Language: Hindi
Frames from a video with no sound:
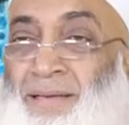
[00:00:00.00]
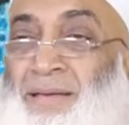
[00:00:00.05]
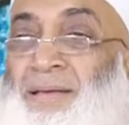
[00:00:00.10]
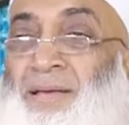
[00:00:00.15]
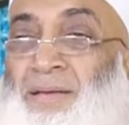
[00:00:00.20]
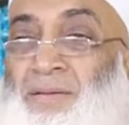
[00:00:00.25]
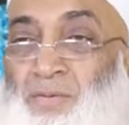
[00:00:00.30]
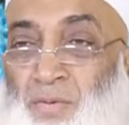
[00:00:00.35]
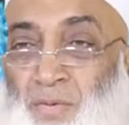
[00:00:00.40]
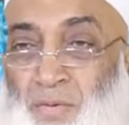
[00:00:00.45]

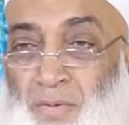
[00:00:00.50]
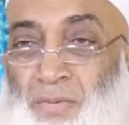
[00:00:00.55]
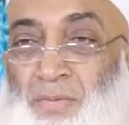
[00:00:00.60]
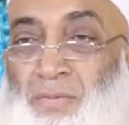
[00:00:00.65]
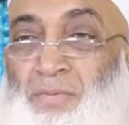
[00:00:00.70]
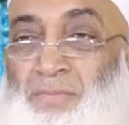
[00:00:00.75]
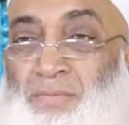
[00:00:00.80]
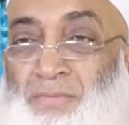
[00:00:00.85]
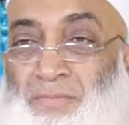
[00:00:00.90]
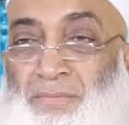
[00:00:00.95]
ये तो
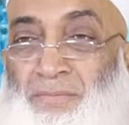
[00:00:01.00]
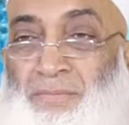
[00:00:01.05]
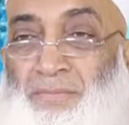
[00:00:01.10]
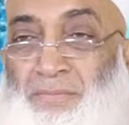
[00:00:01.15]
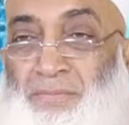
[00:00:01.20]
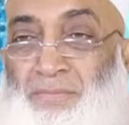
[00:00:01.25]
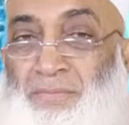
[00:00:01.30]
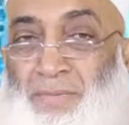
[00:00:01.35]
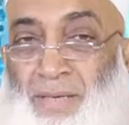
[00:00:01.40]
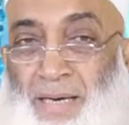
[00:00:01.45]

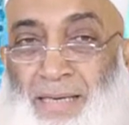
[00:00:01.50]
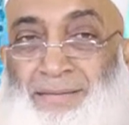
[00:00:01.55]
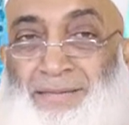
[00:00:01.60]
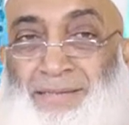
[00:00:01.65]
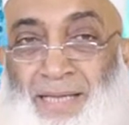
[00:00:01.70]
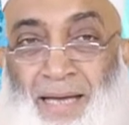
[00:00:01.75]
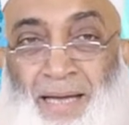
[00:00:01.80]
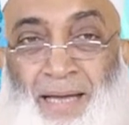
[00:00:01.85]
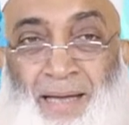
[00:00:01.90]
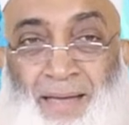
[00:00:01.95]

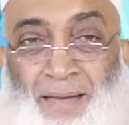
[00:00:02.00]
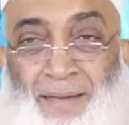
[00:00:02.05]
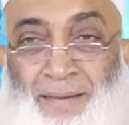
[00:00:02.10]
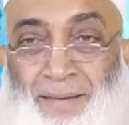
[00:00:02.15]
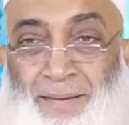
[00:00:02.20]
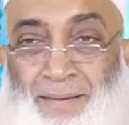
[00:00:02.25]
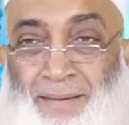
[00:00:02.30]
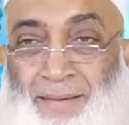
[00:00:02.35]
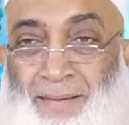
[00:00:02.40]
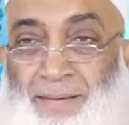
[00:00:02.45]
रास्ता है
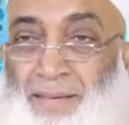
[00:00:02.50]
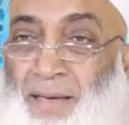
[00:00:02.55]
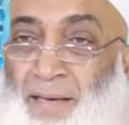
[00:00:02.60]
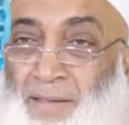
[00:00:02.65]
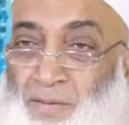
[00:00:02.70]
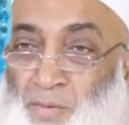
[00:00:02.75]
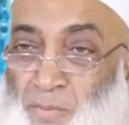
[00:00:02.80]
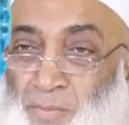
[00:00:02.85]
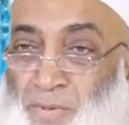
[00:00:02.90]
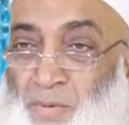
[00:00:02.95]

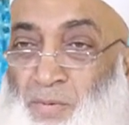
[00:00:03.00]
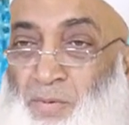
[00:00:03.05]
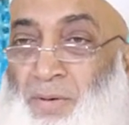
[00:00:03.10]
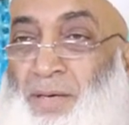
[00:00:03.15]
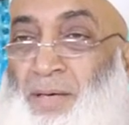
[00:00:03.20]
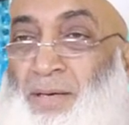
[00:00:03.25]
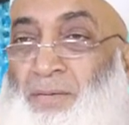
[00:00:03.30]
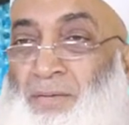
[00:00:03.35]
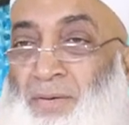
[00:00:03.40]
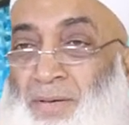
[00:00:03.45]
यहाँ तुम क्यों
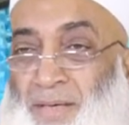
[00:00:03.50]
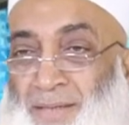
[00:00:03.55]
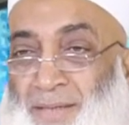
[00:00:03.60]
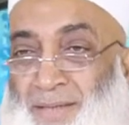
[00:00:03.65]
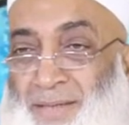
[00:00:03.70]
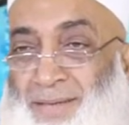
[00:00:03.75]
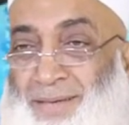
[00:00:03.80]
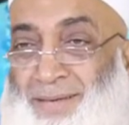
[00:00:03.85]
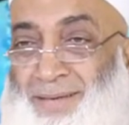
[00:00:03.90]
खड़े हो गधे